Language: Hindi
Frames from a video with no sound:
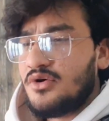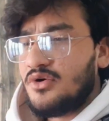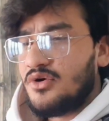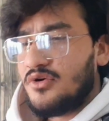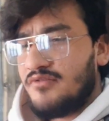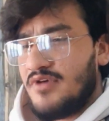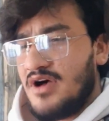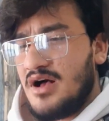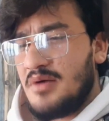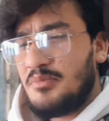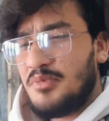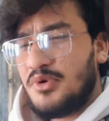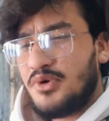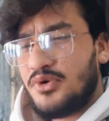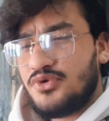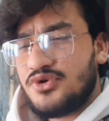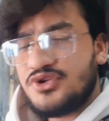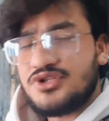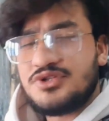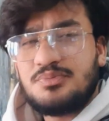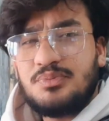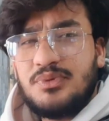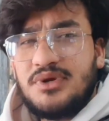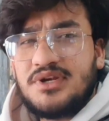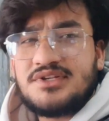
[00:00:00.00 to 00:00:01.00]
और वहाँ पर
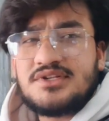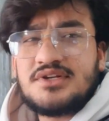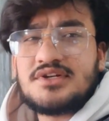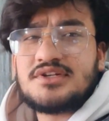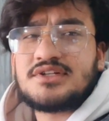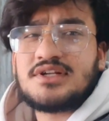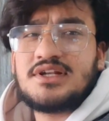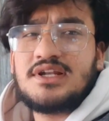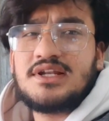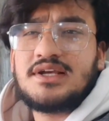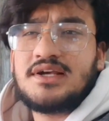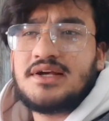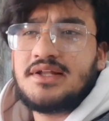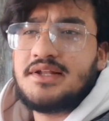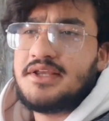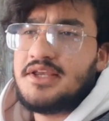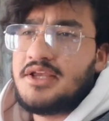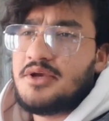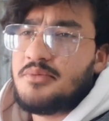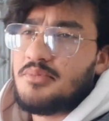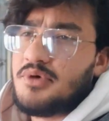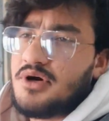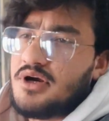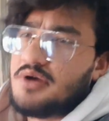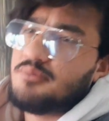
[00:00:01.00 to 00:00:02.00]
कुछ पिक्चर्स क्लिक
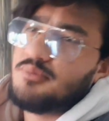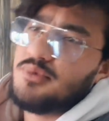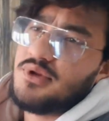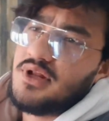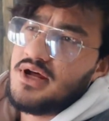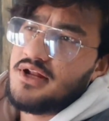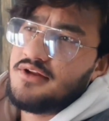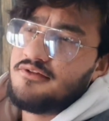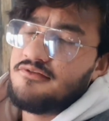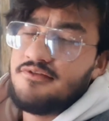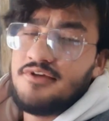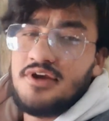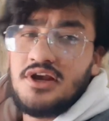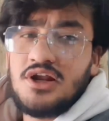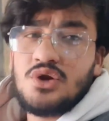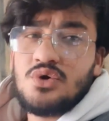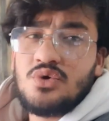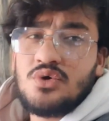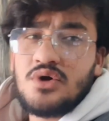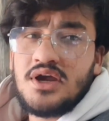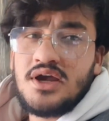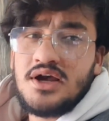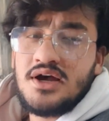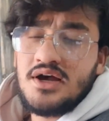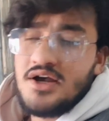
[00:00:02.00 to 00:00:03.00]
करेंगे बट प्लान फेल
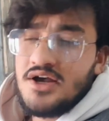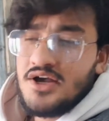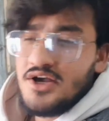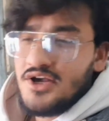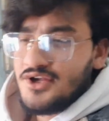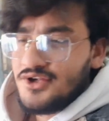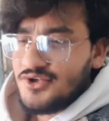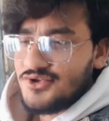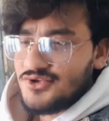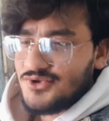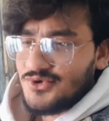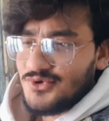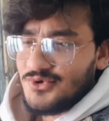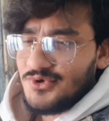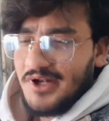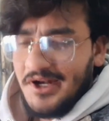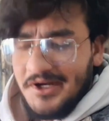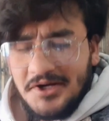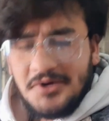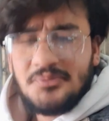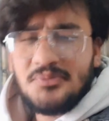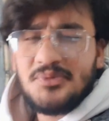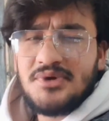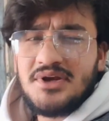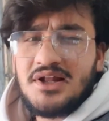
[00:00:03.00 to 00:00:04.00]
हो गया सो
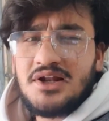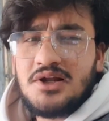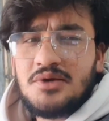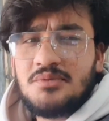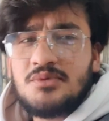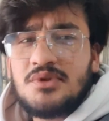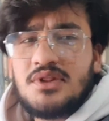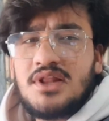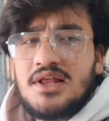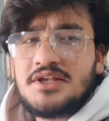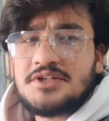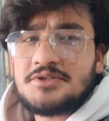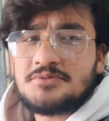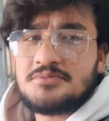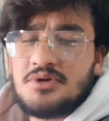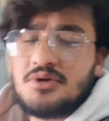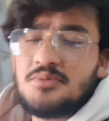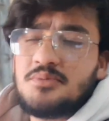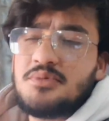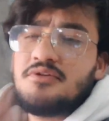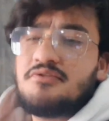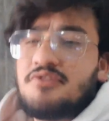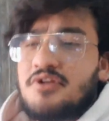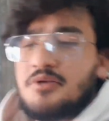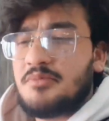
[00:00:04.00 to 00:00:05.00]
लेट इट भी अलहमदिल्ला
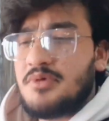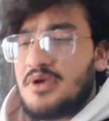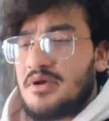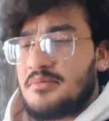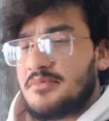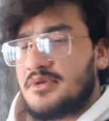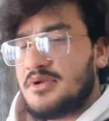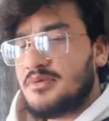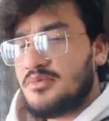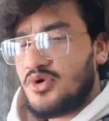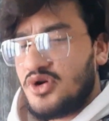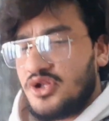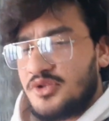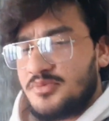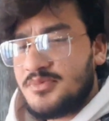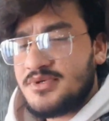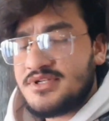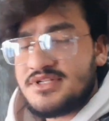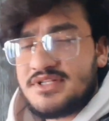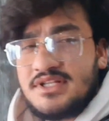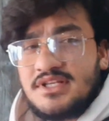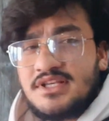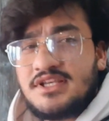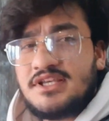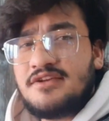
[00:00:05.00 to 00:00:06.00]
इसमें भी फिर भी हमने बहुत
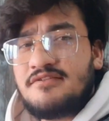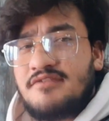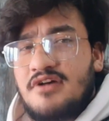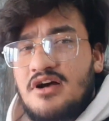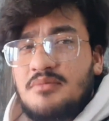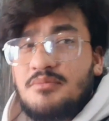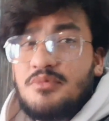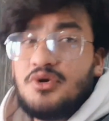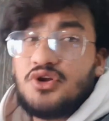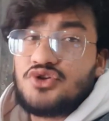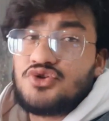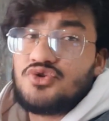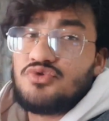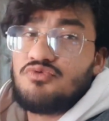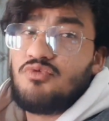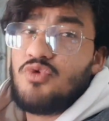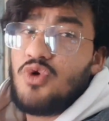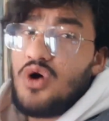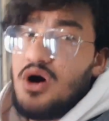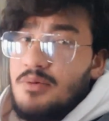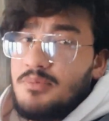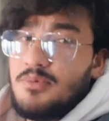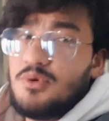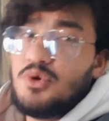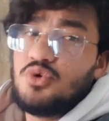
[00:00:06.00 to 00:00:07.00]
मस्ती की वहाँ पर जो
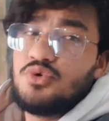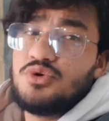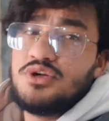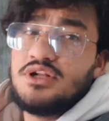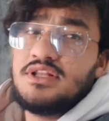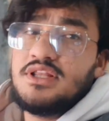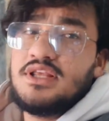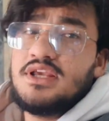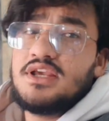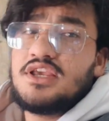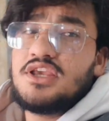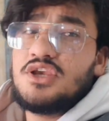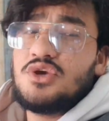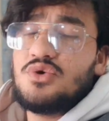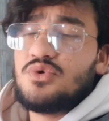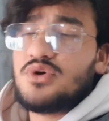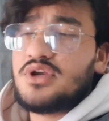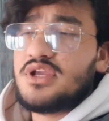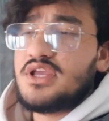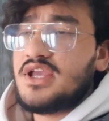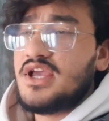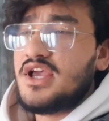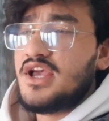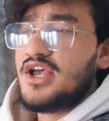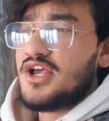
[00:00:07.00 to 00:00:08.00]
वो आप लोगों ने देखी
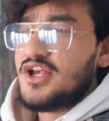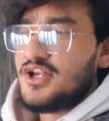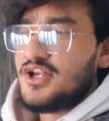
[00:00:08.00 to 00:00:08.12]
होगी